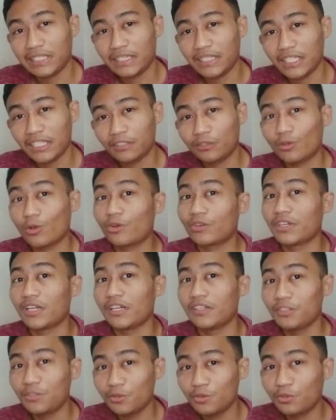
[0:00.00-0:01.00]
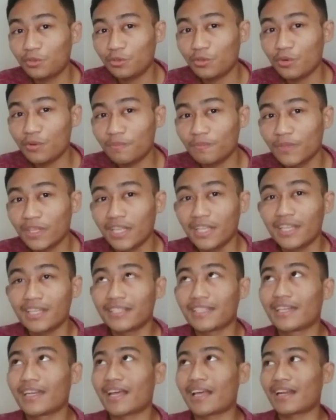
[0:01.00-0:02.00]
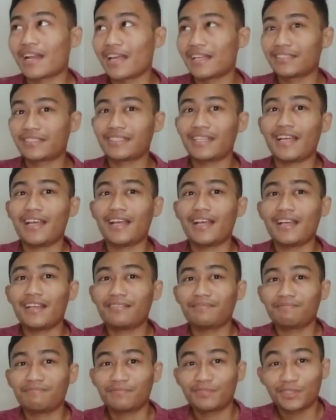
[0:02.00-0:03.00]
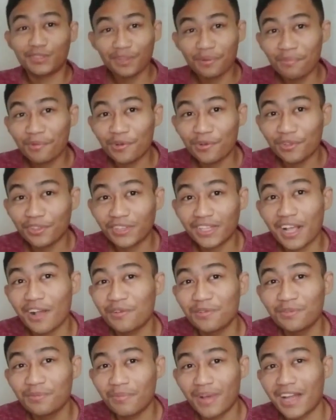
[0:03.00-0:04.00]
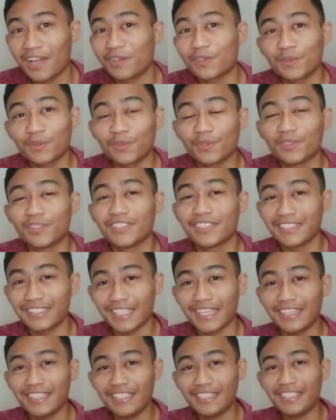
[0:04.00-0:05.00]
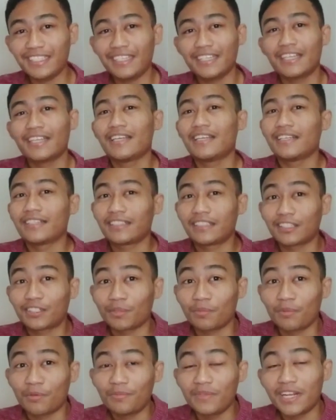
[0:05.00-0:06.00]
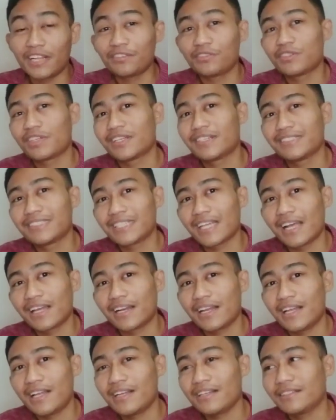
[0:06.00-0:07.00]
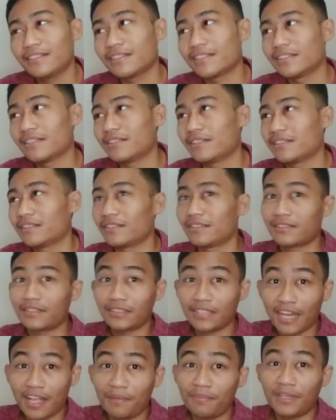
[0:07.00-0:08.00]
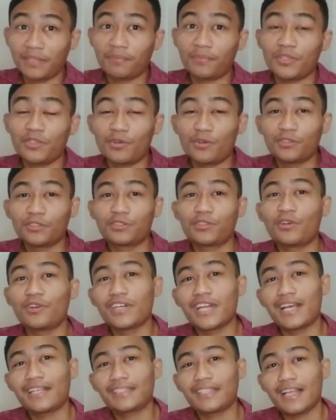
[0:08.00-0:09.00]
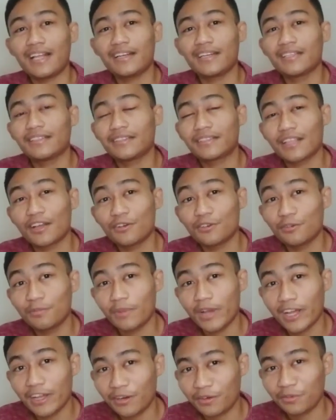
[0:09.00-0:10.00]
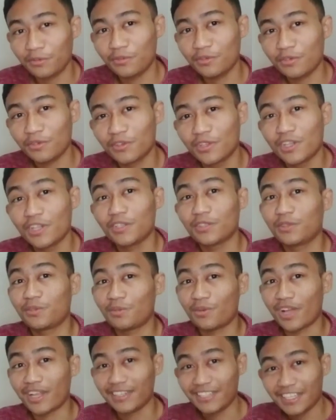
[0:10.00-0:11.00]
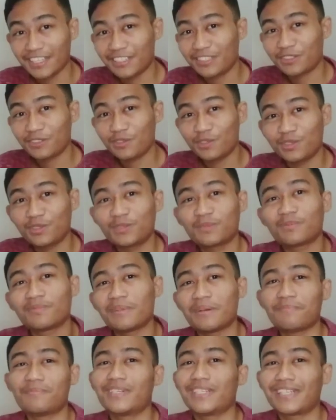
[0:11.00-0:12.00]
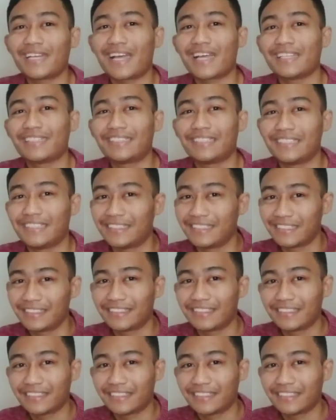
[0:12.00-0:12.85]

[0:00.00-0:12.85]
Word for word: TikTok dan di YouTube yang tidak rasa semua tahun baru. Jadi kita semua bilang juga dari sekarang uh, selamat menyongsong Natal dan tahun baru. Tuhan Yesus memberkati.